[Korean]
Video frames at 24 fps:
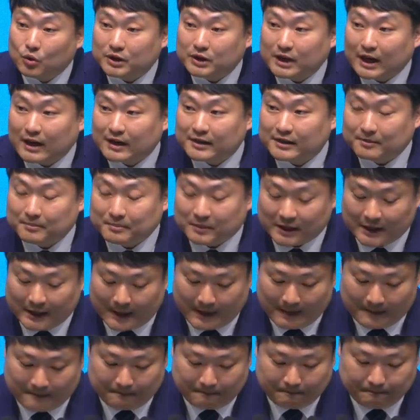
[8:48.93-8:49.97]

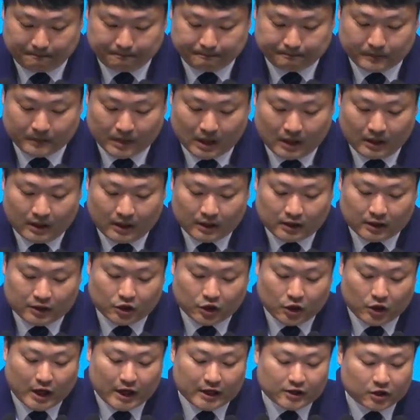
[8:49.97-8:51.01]
살았습니다.
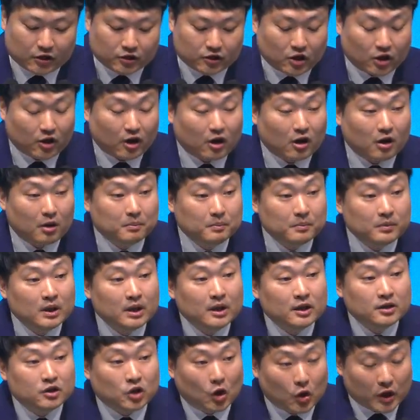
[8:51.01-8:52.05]
그저 예전처럼
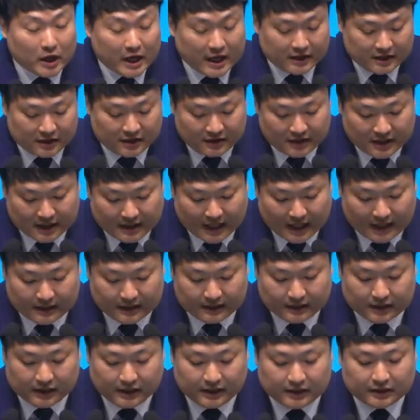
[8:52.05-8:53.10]
정해진 제사를
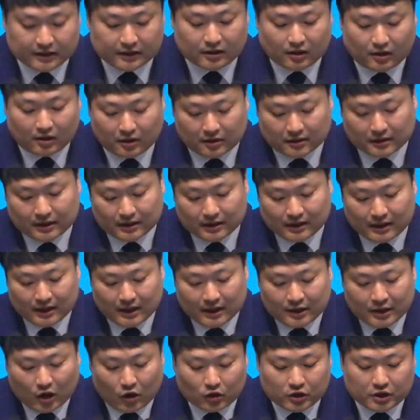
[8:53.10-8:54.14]
드리는 것,
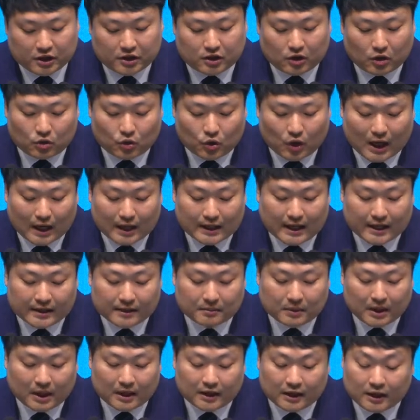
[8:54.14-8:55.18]
형식적으로
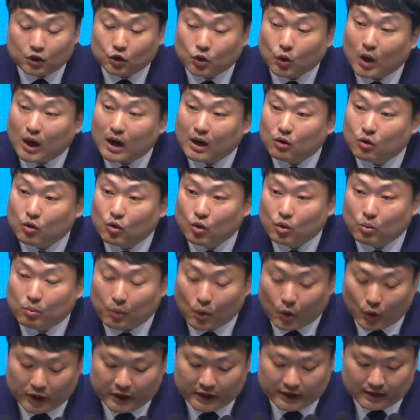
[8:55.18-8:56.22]
하나님께 기도하고
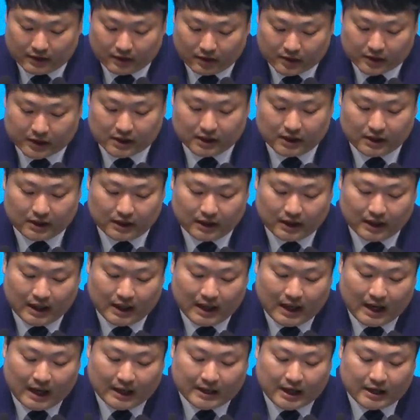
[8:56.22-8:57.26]
보이는 것이
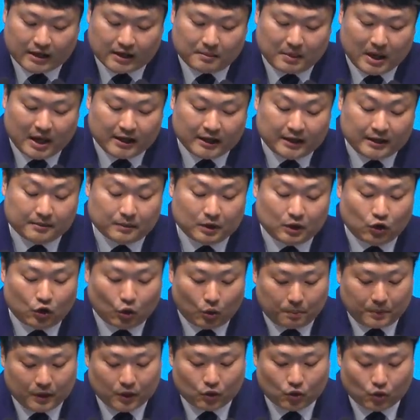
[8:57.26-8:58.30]
하나님의 이름을
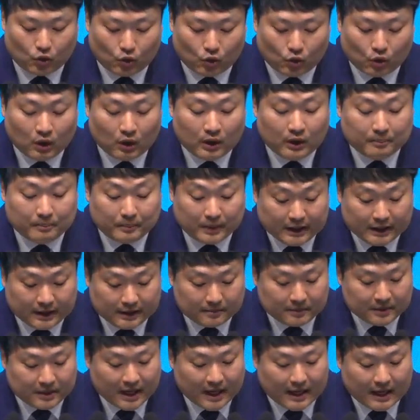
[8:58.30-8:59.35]
높이고
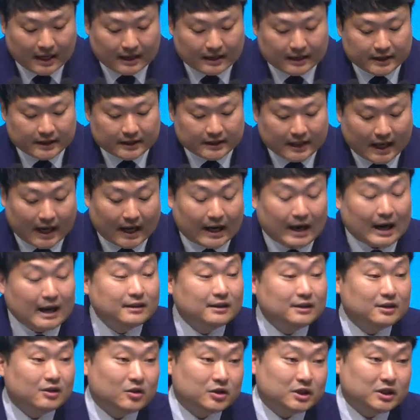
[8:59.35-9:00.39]
믿음 생활을
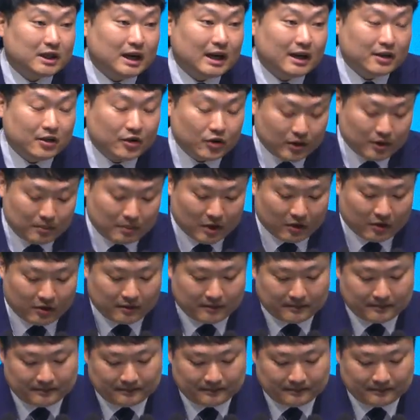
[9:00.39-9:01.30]
잘하는 것이라 여기며